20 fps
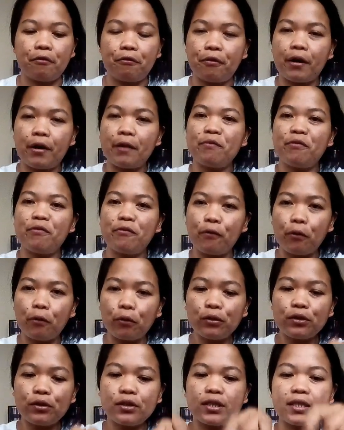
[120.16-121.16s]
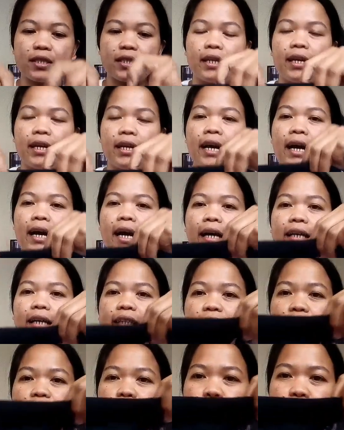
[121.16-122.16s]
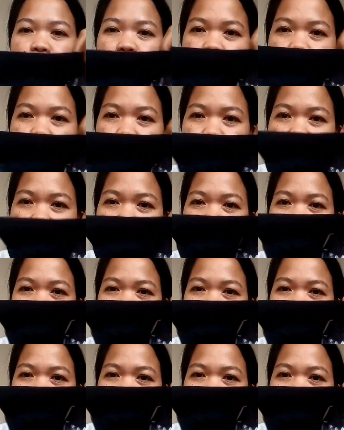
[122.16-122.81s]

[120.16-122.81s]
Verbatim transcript: 5 folds. And then after this one,